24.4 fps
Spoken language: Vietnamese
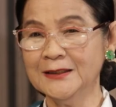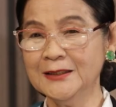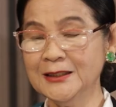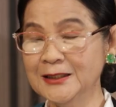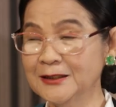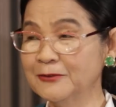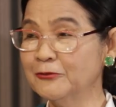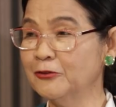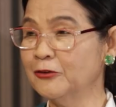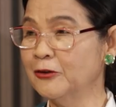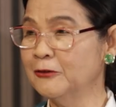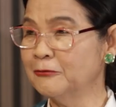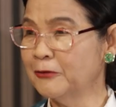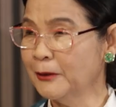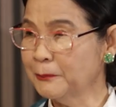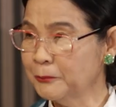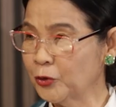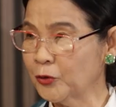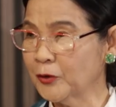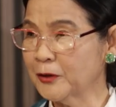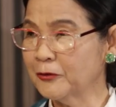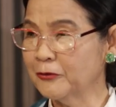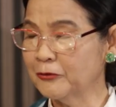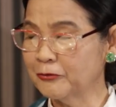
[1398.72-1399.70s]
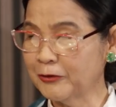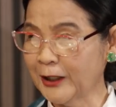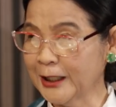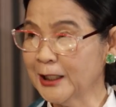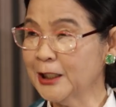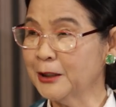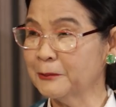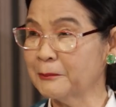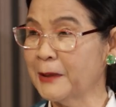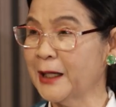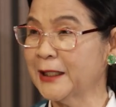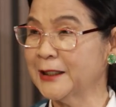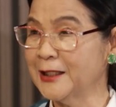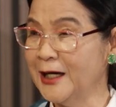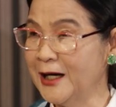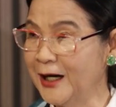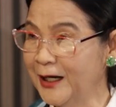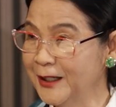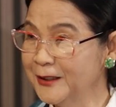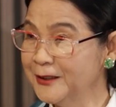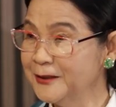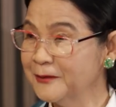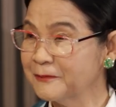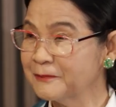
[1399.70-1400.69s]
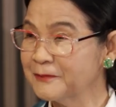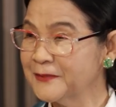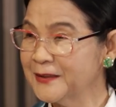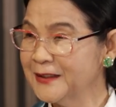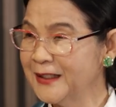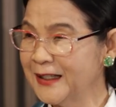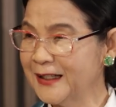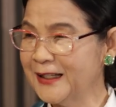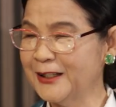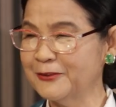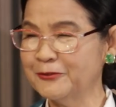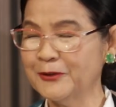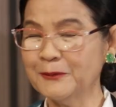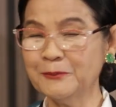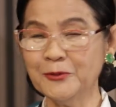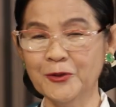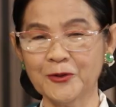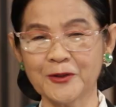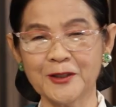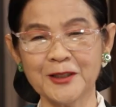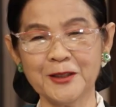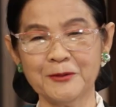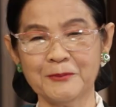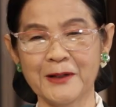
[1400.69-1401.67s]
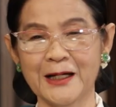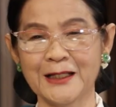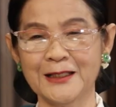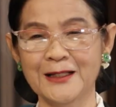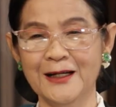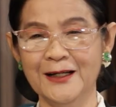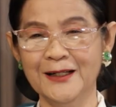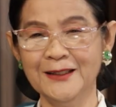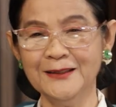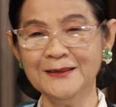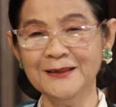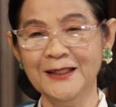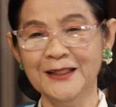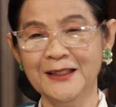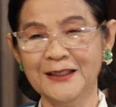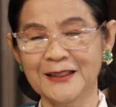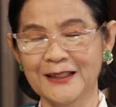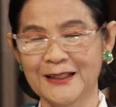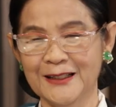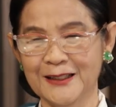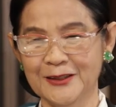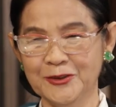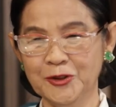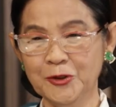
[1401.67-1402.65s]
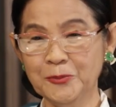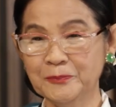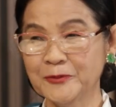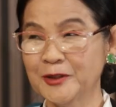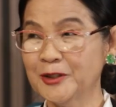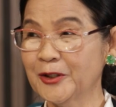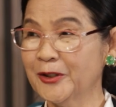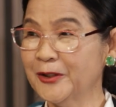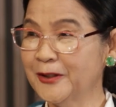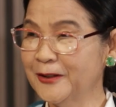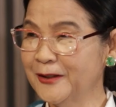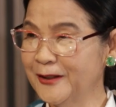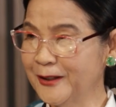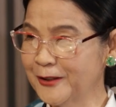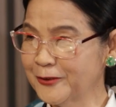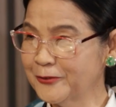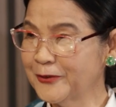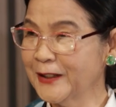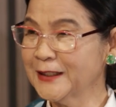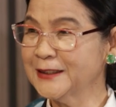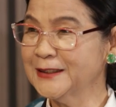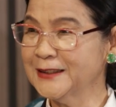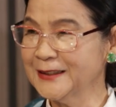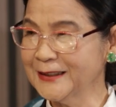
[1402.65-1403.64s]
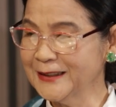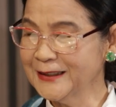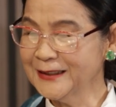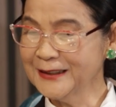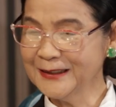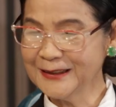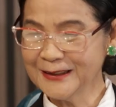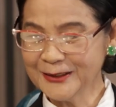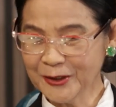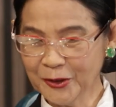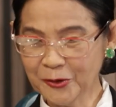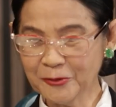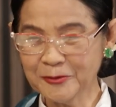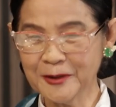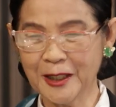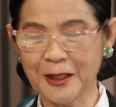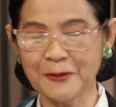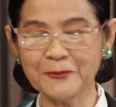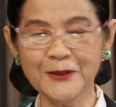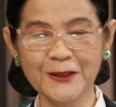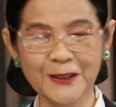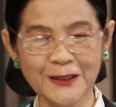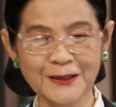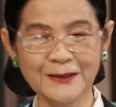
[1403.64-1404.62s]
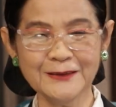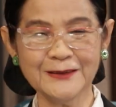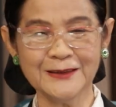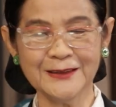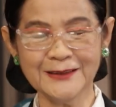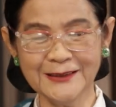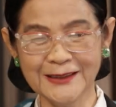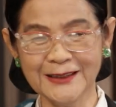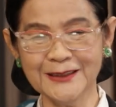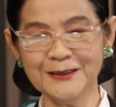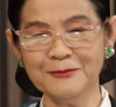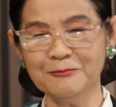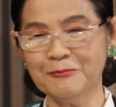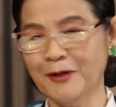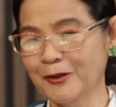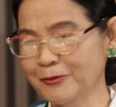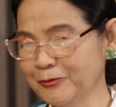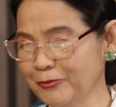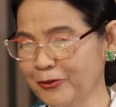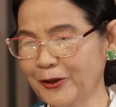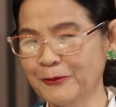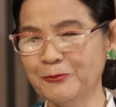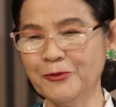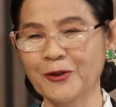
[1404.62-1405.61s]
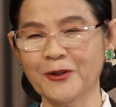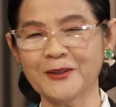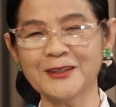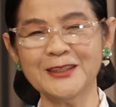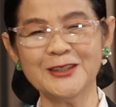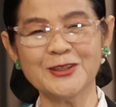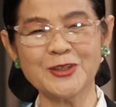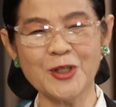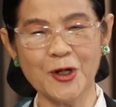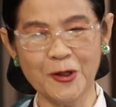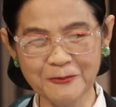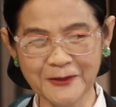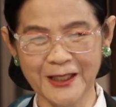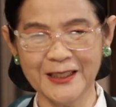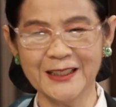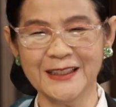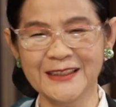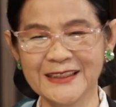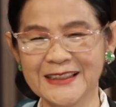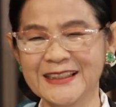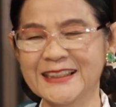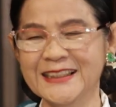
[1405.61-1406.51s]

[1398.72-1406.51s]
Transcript: nhưng pháp luật phải là bà đỡ à, pháp luật là bà đỡ à, giúp cho họ phát triển tốt đẹp hơn nhưng mong pháp luật đi sớm hơn